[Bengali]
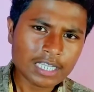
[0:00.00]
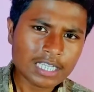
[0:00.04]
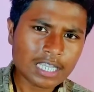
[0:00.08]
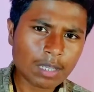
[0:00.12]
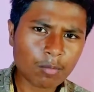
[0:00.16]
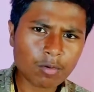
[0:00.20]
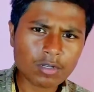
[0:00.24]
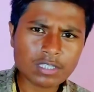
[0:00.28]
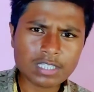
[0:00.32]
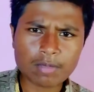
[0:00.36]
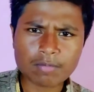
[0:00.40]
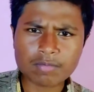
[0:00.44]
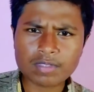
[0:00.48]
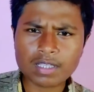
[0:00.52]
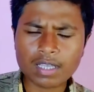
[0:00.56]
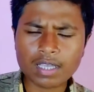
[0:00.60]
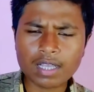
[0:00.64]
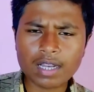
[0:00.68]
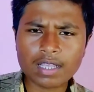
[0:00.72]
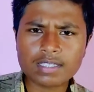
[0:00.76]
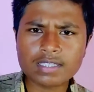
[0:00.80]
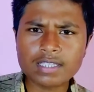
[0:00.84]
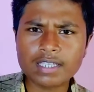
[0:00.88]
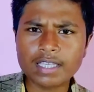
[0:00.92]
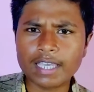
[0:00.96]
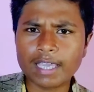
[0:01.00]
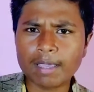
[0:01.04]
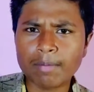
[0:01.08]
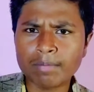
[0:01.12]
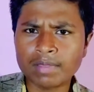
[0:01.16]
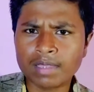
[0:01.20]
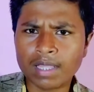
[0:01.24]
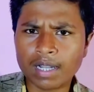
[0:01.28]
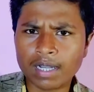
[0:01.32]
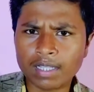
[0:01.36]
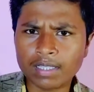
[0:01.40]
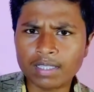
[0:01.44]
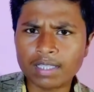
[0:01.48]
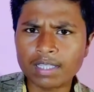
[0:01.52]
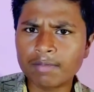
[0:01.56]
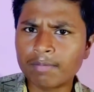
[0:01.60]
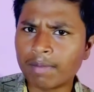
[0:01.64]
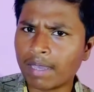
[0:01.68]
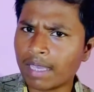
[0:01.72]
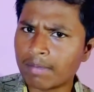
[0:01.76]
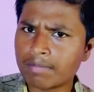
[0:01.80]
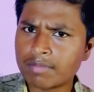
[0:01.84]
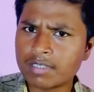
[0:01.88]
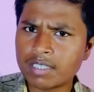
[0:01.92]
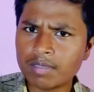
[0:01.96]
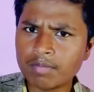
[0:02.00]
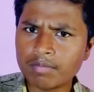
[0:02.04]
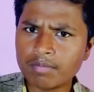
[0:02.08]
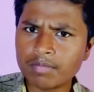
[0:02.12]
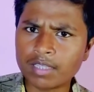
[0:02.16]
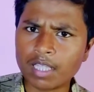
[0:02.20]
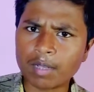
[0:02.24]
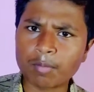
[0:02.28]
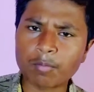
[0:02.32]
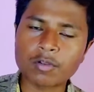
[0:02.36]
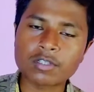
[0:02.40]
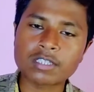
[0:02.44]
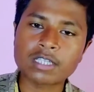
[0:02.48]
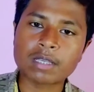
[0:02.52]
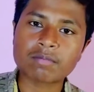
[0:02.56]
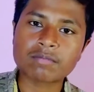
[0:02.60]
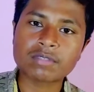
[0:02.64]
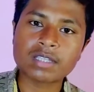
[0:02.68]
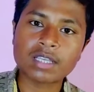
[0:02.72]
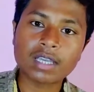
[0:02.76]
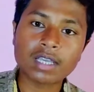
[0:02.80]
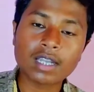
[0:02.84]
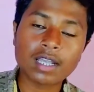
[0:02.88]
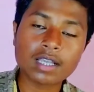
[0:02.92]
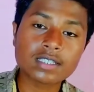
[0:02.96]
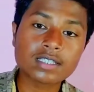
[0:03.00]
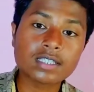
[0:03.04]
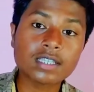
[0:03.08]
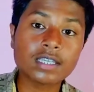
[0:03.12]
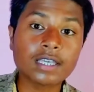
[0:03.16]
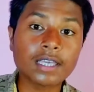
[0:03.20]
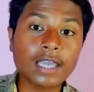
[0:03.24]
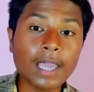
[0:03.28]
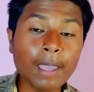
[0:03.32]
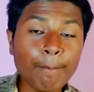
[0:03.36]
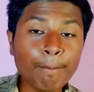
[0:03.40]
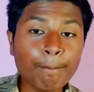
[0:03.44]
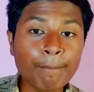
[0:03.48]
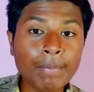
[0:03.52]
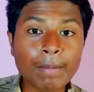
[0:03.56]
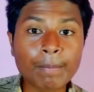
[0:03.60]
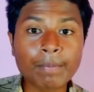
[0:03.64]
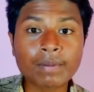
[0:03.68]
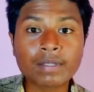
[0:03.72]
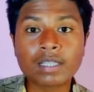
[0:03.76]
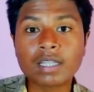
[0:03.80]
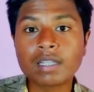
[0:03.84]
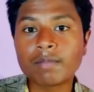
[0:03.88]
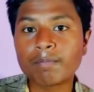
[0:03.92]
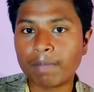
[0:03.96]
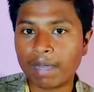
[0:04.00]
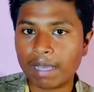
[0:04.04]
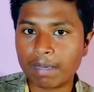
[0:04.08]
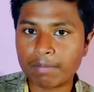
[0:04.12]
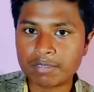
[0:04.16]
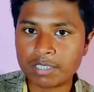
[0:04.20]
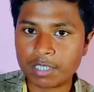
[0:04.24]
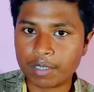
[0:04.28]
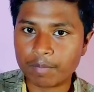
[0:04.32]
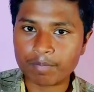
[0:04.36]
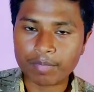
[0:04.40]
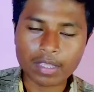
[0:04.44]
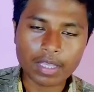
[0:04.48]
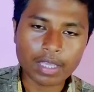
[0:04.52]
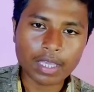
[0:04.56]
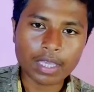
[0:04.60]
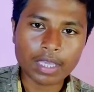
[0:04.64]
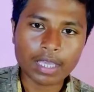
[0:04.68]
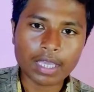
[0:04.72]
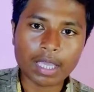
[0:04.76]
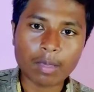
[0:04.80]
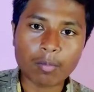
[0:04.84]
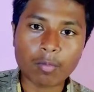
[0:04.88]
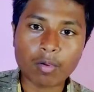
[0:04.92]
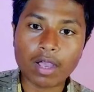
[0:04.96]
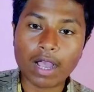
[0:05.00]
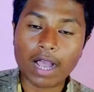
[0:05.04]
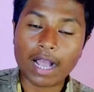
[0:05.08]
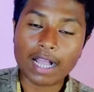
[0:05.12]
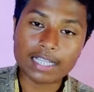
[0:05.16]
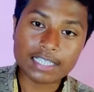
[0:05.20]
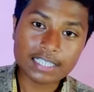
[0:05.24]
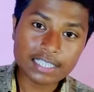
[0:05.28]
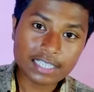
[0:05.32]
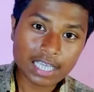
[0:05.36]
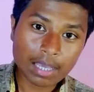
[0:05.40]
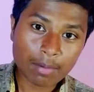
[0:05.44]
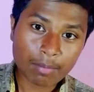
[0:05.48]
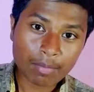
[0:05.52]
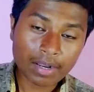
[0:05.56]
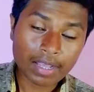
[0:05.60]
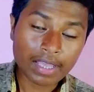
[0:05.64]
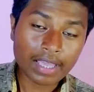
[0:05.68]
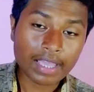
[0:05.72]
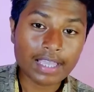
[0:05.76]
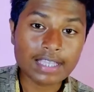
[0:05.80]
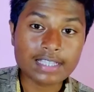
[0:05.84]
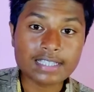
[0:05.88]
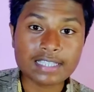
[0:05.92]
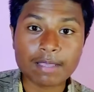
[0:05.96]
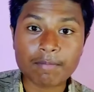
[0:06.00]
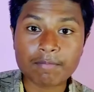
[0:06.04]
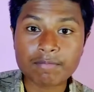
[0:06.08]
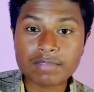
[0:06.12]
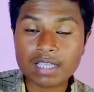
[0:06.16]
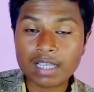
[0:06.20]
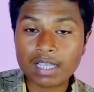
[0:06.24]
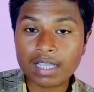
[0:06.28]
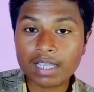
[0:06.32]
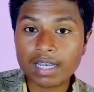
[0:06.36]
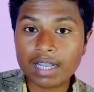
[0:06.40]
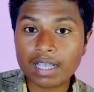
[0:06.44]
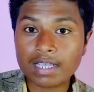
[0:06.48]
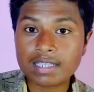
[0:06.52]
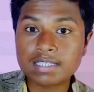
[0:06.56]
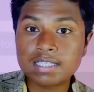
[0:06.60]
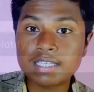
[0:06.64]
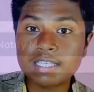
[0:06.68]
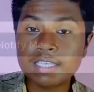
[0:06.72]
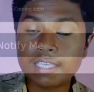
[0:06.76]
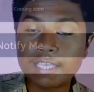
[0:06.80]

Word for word: যেমন স্যামসাং গ্যালাক্সি এম থার্টি থ্রি ফাইভ জি তারপর স্যামসাং গ্যালাক্সি এম ফিফটি থ্রি ফাইভ জি এবং আজকে আমরা এই স্যামসাং গ্যালাক্সি